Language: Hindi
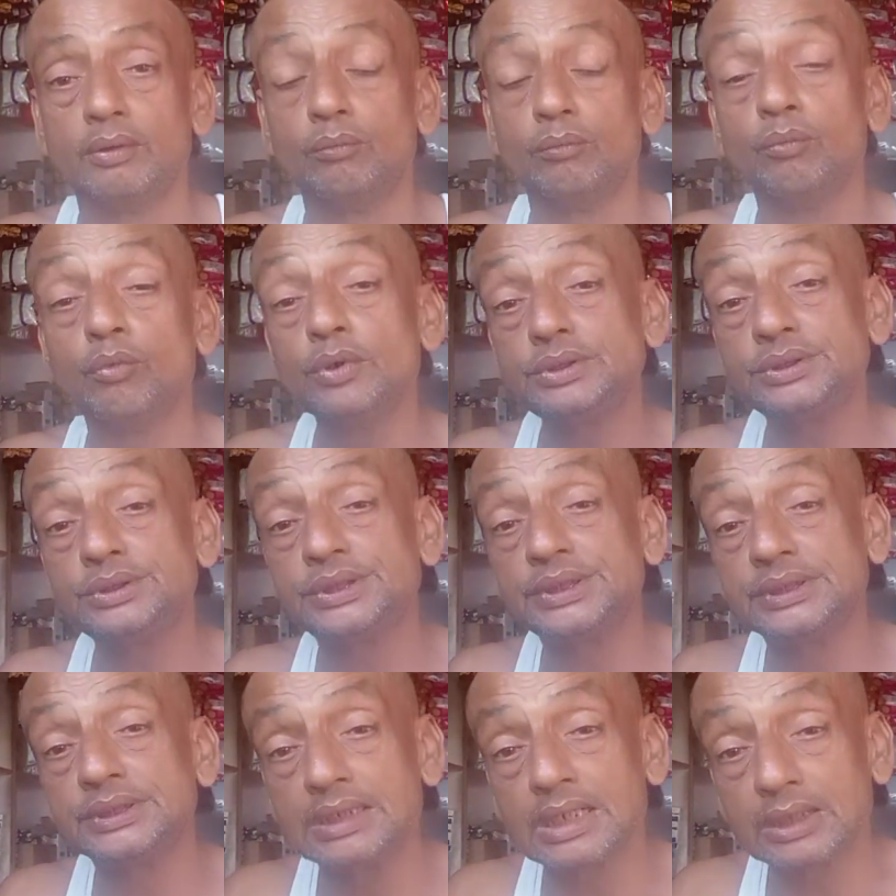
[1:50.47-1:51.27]
वो
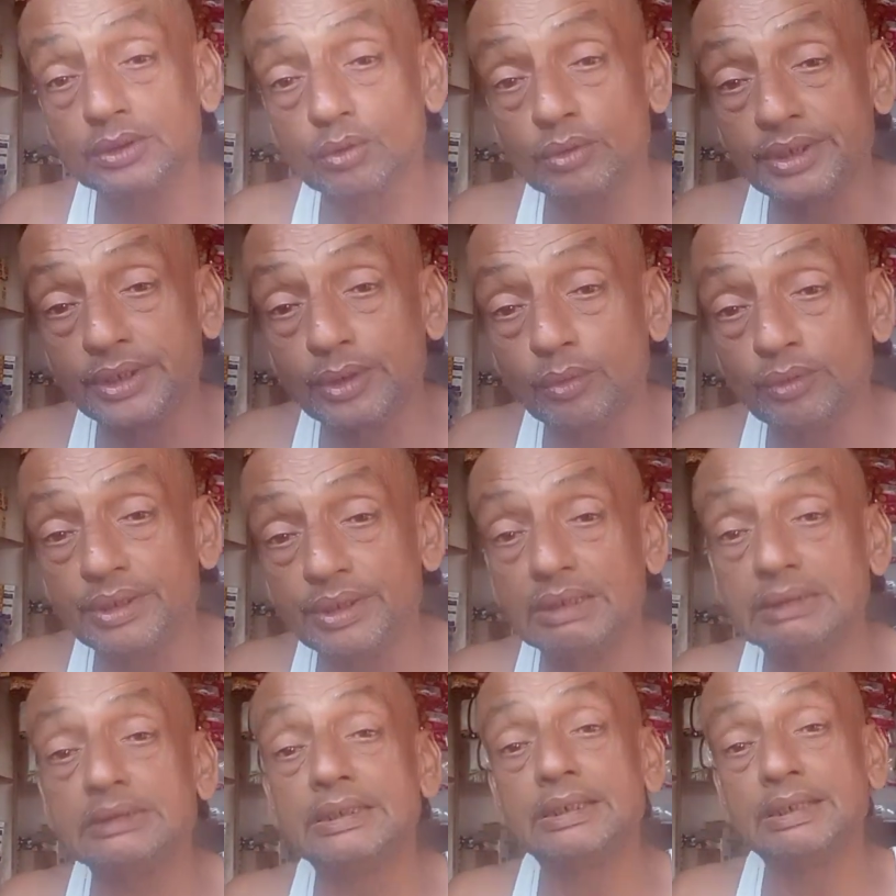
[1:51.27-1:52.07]
छीतना तो हीरोइन
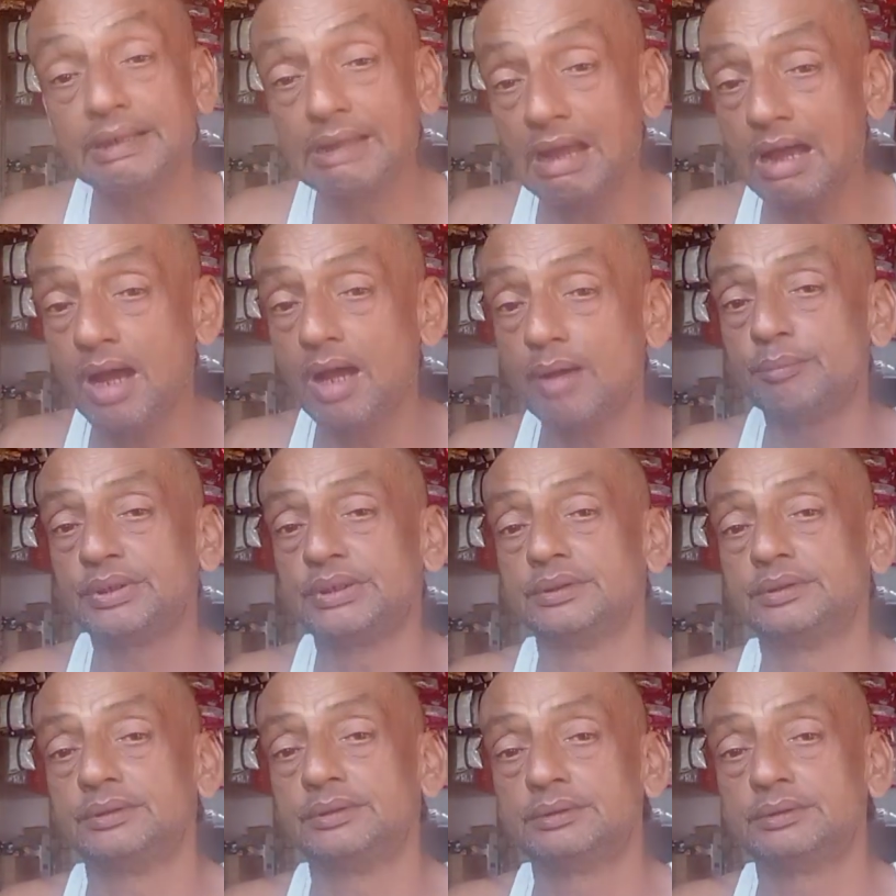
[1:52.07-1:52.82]
का दिख रहा हम